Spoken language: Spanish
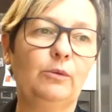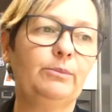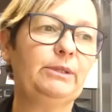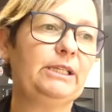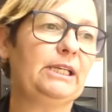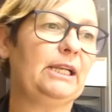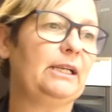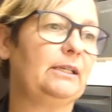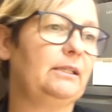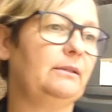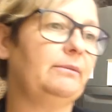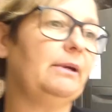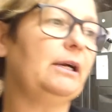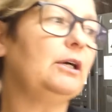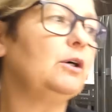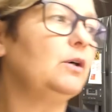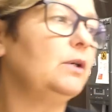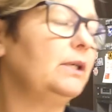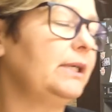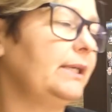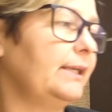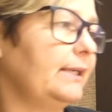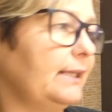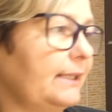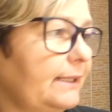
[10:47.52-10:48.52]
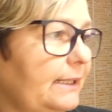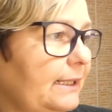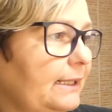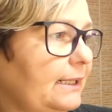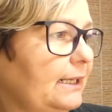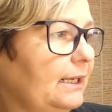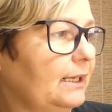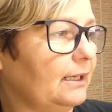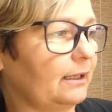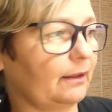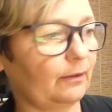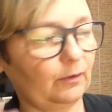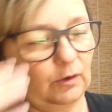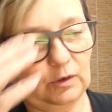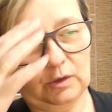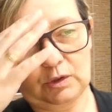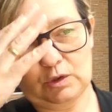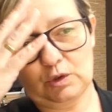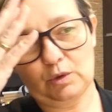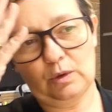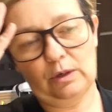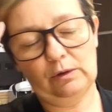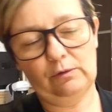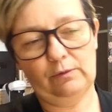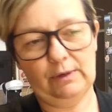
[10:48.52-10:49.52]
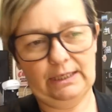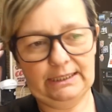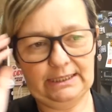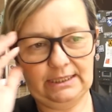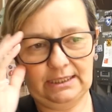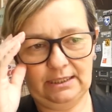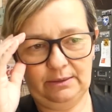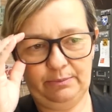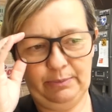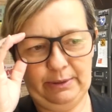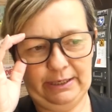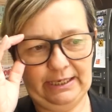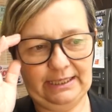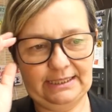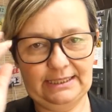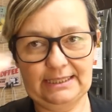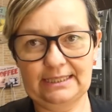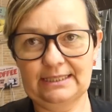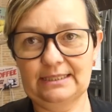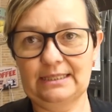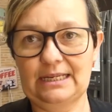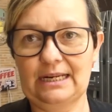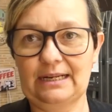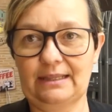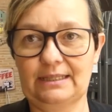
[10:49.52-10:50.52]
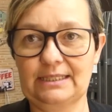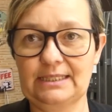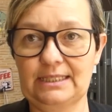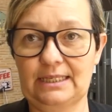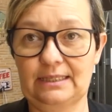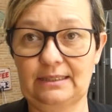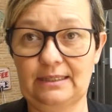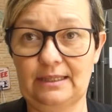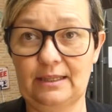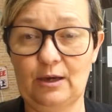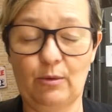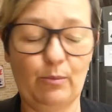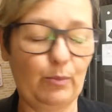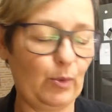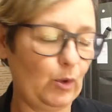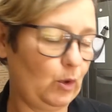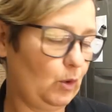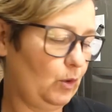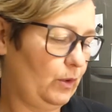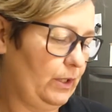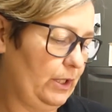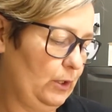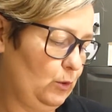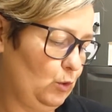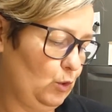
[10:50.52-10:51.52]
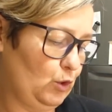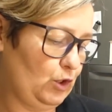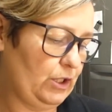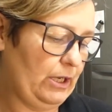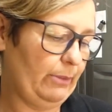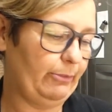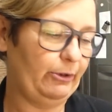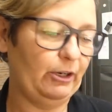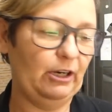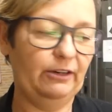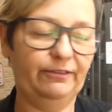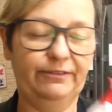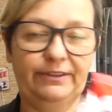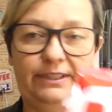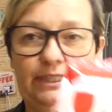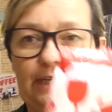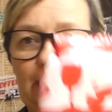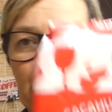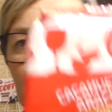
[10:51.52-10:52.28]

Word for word: mirar, iba a coger anacardos o algo así para esas tardes que te da un poco de gusa, pero al final